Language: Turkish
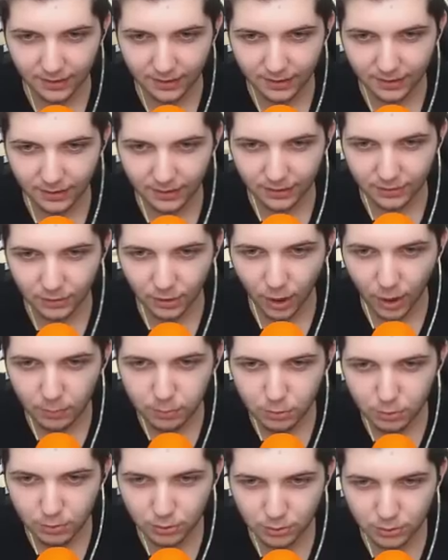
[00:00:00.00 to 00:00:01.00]
Oo. Ne
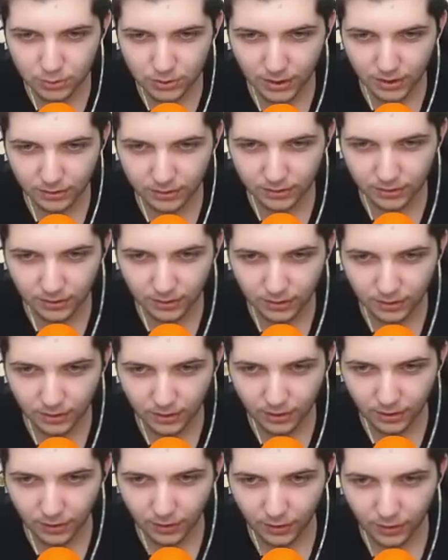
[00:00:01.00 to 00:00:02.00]
yapıyorsunuz lan?
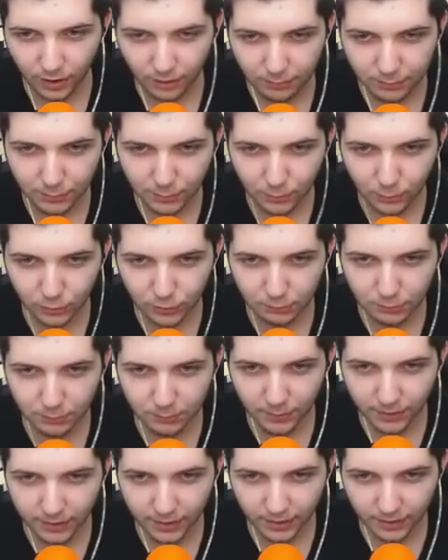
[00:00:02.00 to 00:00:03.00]
Amına
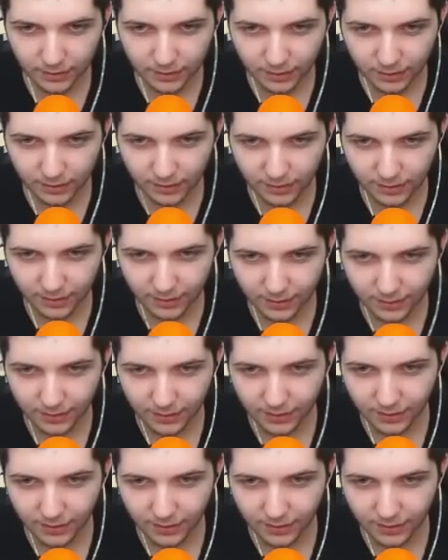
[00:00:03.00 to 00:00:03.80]
kodumun manyakları.